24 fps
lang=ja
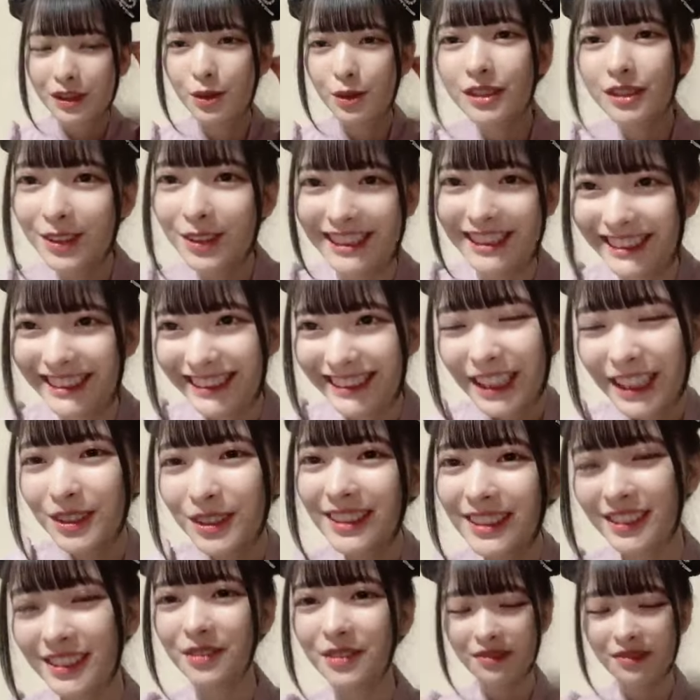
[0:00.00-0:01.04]
日本の
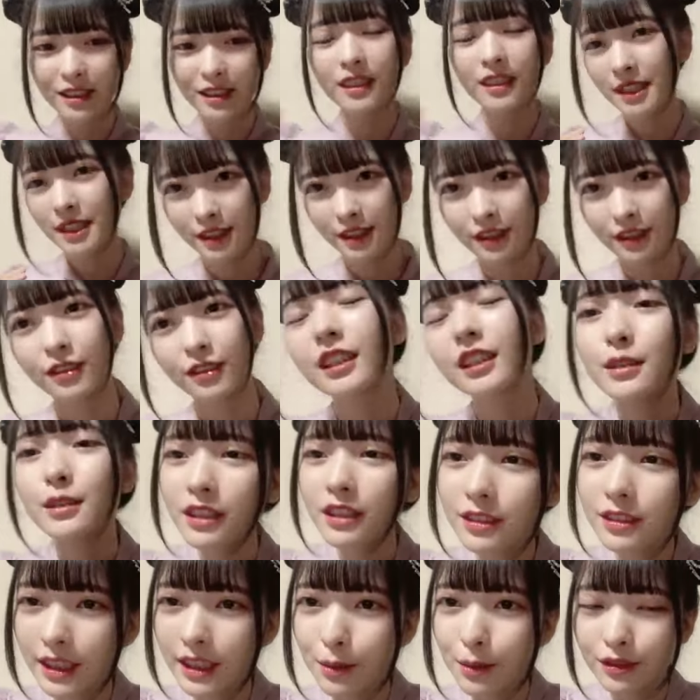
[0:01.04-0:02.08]
恋愛ものって
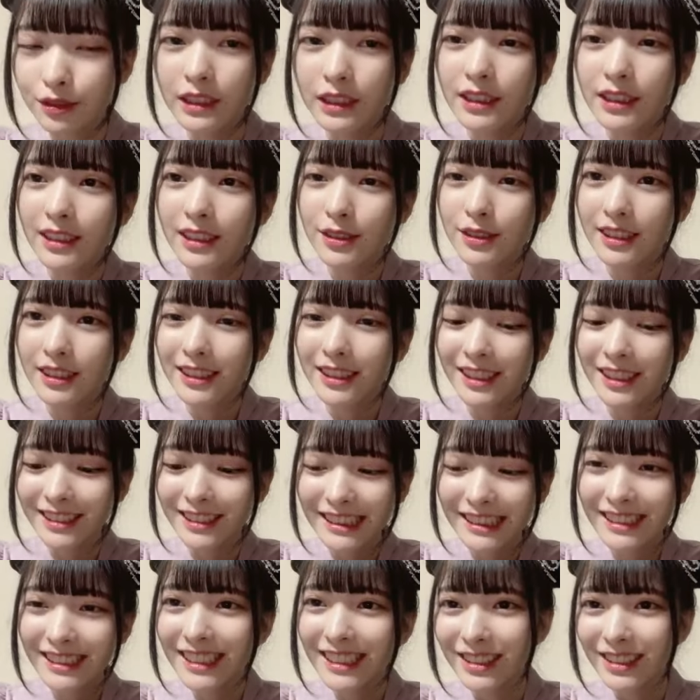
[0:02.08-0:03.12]
なんか
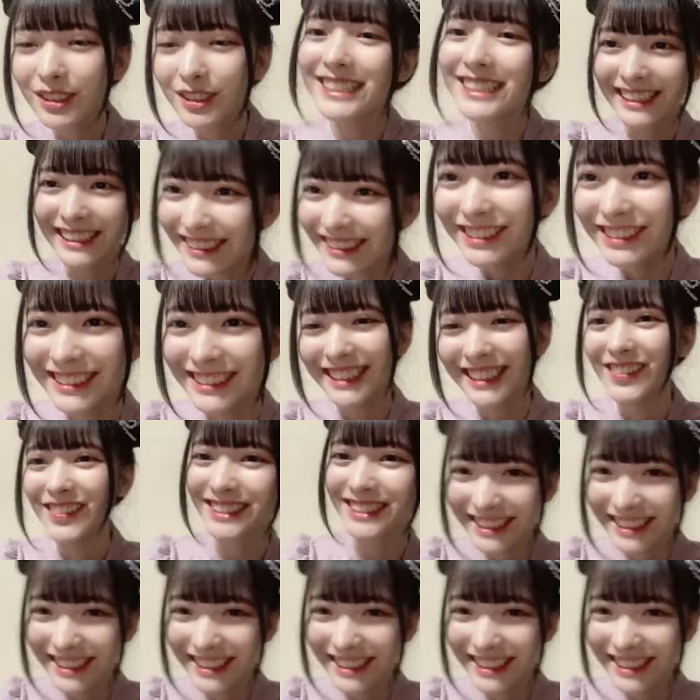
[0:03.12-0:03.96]
ちょっと